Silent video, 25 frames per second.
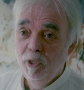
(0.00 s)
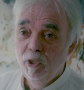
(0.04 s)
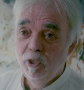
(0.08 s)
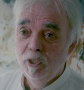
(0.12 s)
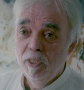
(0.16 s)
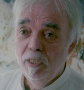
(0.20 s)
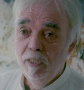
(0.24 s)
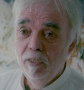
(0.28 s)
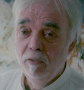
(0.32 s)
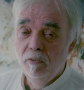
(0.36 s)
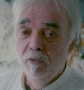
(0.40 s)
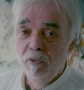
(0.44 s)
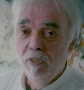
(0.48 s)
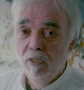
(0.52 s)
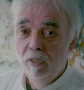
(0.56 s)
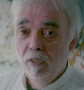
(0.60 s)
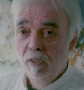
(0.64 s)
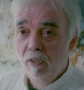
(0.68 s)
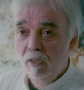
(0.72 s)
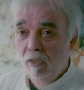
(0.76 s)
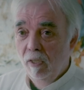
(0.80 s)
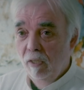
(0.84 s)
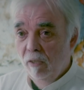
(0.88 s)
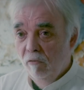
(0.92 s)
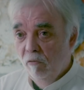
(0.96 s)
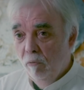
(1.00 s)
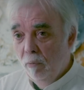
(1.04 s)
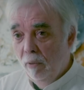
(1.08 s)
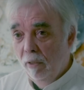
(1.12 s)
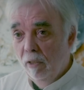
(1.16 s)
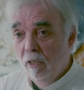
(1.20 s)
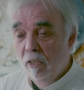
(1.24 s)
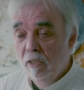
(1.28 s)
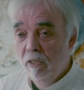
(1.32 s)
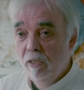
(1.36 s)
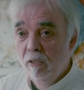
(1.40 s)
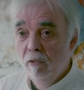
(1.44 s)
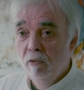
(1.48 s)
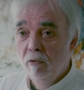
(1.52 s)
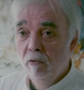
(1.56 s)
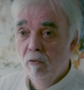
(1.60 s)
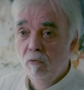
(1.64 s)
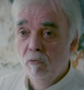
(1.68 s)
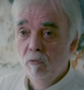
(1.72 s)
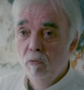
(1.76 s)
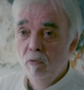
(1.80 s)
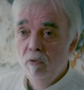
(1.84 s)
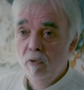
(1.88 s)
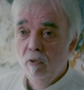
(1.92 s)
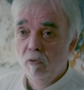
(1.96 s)
gestellt, zwei, drei Lieder
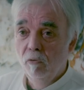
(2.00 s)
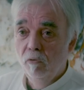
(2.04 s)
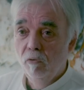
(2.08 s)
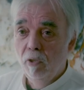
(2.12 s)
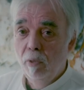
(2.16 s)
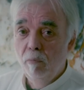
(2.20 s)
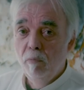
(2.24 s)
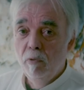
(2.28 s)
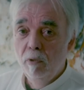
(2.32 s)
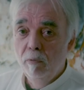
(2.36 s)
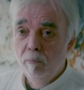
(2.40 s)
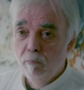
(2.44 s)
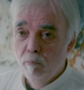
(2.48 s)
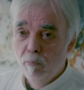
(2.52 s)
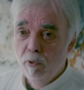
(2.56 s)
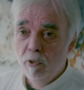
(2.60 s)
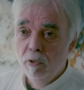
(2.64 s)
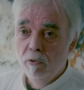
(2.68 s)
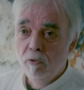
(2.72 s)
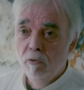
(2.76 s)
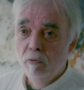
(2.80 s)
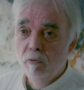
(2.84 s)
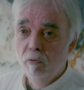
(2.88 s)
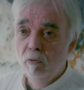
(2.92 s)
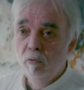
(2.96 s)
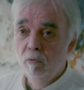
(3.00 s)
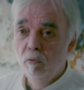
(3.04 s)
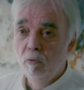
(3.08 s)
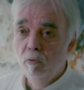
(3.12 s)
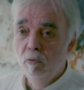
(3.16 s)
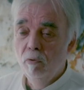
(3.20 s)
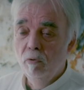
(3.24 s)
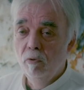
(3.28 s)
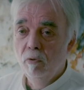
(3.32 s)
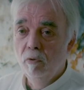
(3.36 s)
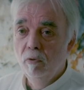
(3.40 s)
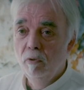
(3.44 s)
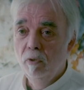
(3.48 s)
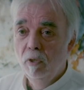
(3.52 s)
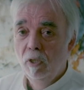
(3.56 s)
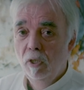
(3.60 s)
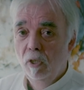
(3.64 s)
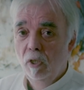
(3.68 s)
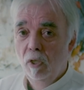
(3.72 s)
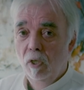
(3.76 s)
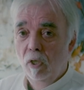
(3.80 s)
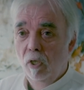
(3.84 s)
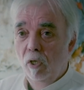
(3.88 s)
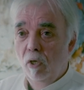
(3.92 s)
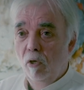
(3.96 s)
gesungen, gesammelt, ein Bierchen getrunken
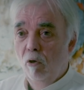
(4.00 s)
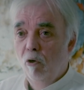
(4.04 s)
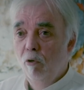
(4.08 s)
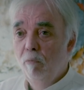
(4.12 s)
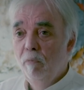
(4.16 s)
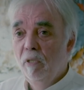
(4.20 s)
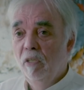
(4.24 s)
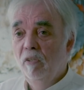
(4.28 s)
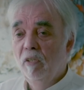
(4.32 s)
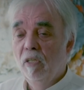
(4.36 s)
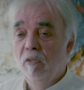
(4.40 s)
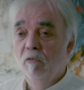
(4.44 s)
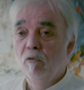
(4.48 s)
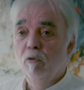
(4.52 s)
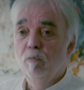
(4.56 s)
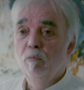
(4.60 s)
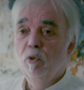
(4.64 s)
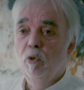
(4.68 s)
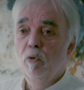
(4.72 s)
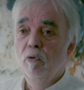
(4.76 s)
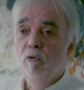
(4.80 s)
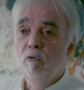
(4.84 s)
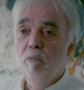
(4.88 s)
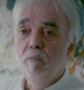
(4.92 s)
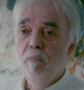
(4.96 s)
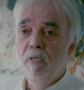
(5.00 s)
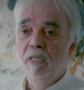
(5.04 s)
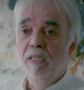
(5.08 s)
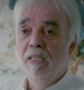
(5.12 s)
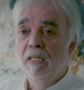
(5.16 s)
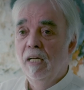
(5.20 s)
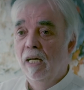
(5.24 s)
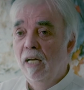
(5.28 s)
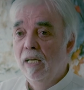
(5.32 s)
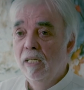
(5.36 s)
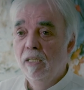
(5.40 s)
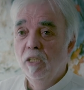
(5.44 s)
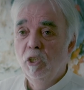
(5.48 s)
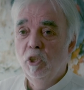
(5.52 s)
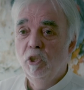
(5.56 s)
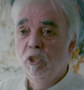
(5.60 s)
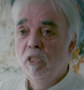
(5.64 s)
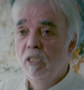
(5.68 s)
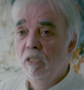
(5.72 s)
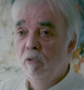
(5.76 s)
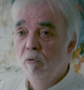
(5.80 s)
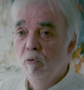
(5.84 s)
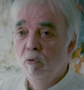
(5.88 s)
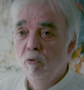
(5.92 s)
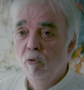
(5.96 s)
und mich dann zum Schluss mitten
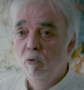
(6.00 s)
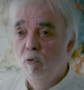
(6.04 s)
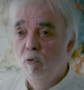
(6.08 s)
reingestellt und